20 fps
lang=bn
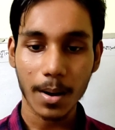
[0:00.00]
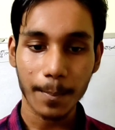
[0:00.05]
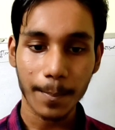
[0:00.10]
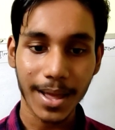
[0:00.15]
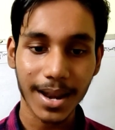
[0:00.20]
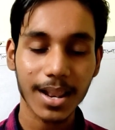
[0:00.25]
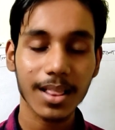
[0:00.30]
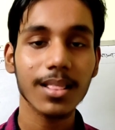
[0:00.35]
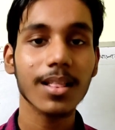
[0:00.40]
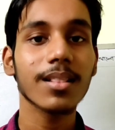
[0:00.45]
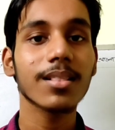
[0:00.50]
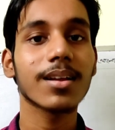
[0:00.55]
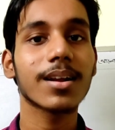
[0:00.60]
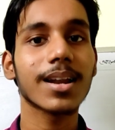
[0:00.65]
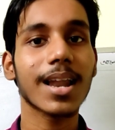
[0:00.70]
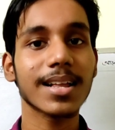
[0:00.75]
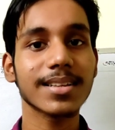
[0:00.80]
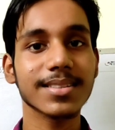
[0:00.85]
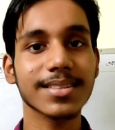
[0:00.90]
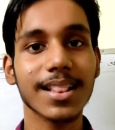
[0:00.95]
বা প্যারালাল
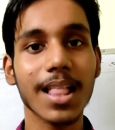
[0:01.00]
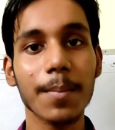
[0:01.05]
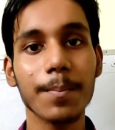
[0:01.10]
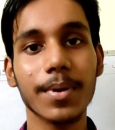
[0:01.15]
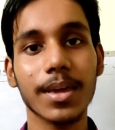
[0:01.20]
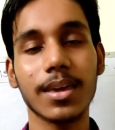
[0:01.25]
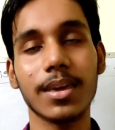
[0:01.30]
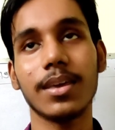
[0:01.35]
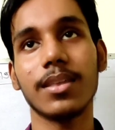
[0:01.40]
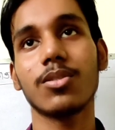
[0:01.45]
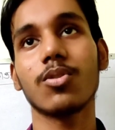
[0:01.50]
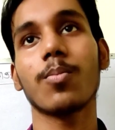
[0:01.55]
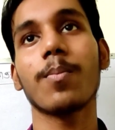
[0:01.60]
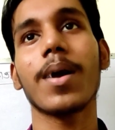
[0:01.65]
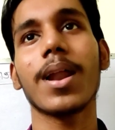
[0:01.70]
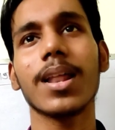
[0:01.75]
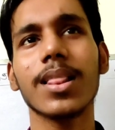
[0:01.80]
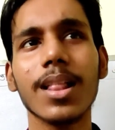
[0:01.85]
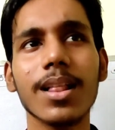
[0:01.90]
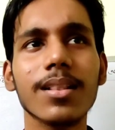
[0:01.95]
গ্লাস স্ল্যাব কী তো
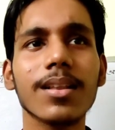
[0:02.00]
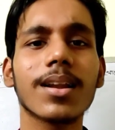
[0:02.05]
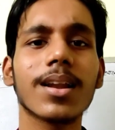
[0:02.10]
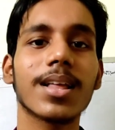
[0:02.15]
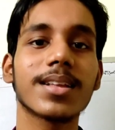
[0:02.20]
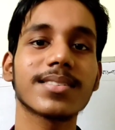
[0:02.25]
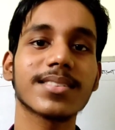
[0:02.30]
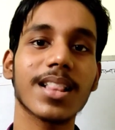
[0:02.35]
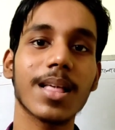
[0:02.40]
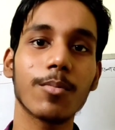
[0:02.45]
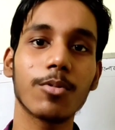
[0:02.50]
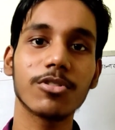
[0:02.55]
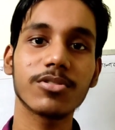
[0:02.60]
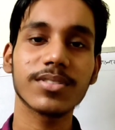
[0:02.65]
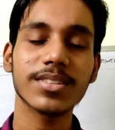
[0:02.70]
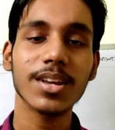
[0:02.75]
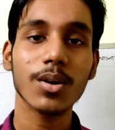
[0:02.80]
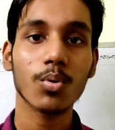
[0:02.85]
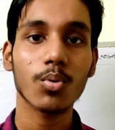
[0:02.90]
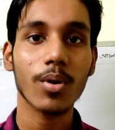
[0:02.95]
প্যারালাল গ্লাস স্ল্যাব
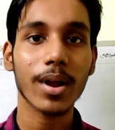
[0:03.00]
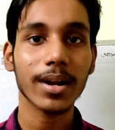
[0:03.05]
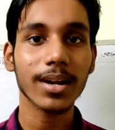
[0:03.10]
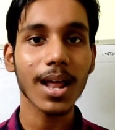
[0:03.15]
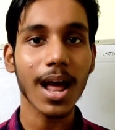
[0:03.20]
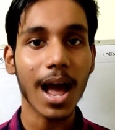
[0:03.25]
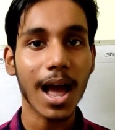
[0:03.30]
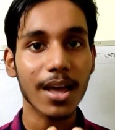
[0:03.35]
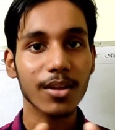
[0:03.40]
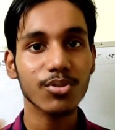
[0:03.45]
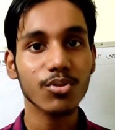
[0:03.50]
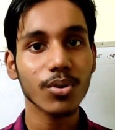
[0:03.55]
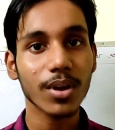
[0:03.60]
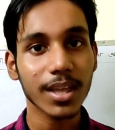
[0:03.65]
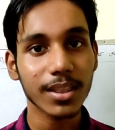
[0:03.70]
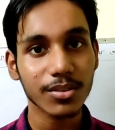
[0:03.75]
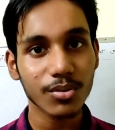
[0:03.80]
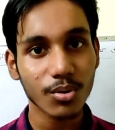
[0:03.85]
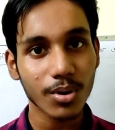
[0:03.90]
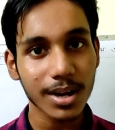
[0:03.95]
হচ্ছে কোনো একটা
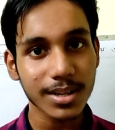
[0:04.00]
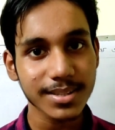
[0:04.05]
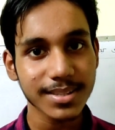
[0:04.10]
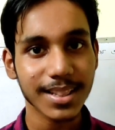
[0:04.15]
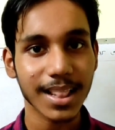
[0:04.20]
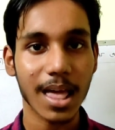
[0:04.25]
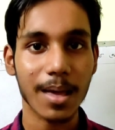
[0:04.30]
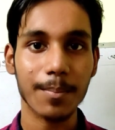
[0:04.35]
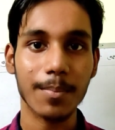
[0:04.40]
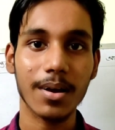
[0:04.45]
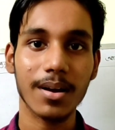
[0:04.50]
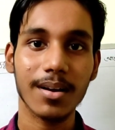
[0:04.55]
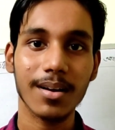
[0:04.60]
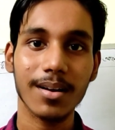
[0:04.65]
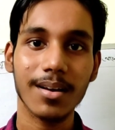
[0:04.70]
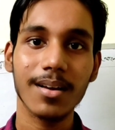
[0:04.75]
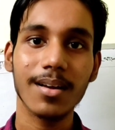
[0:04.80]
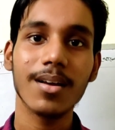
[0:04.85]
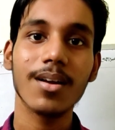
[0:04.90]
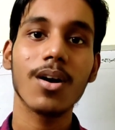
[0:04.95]
আয়তক্ষেত্রকার স্ল্যাব
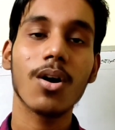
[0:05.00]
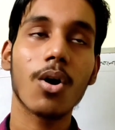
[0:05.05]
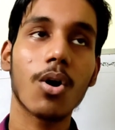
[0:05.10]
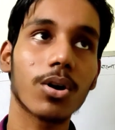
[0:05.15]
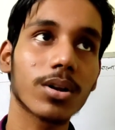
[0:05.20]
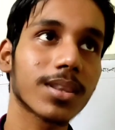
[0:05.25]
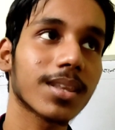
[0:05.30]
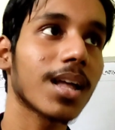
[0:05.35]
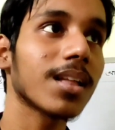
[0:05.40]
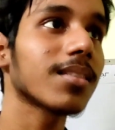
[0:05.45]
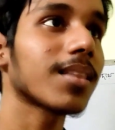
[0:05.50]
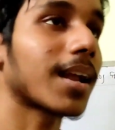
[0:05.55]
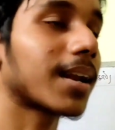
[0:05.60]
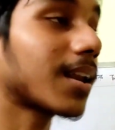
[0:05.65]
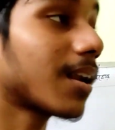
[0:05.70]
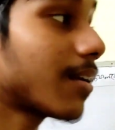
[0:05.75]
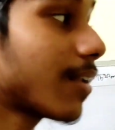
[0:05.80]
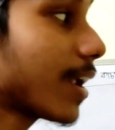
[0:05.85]
অর্থাৎ একটা